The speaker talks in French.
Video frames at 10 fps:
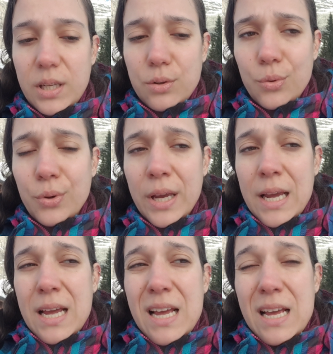Donc,
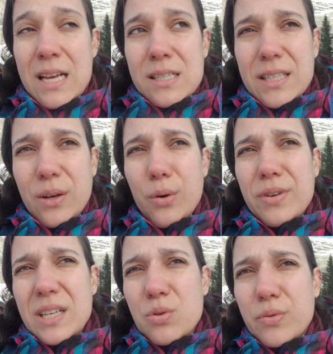ce qui
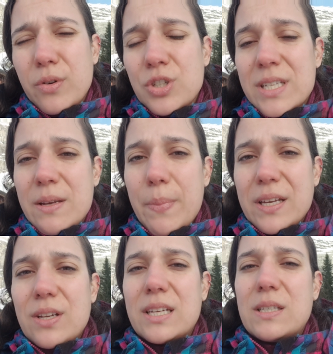revient souvent chez ces
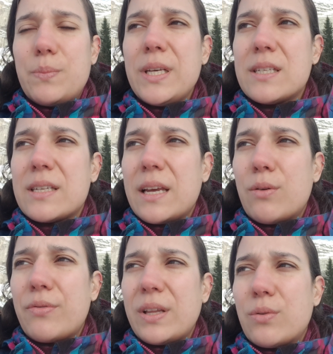personnes atypiques, c'est
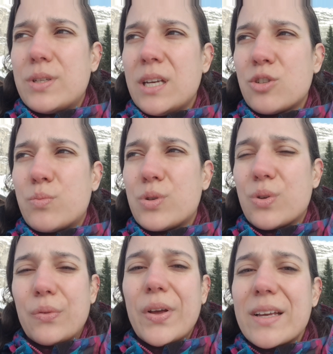le fait de dire je me
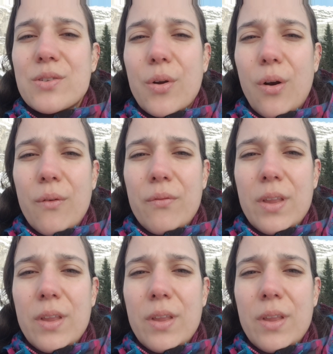sens très seule.